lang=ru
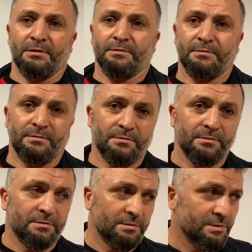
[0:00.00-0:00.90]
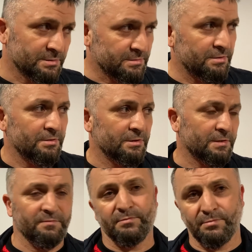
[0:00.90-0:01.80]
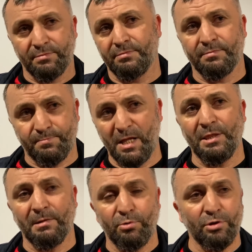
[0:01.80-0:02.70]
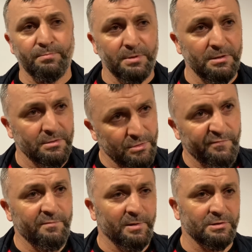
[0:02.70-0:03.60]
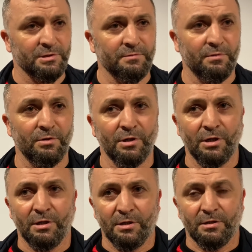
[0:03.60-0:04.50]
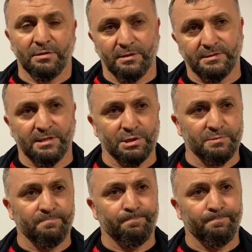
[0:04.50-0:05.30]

Э, план на бой был, он выполнен был, так скажем.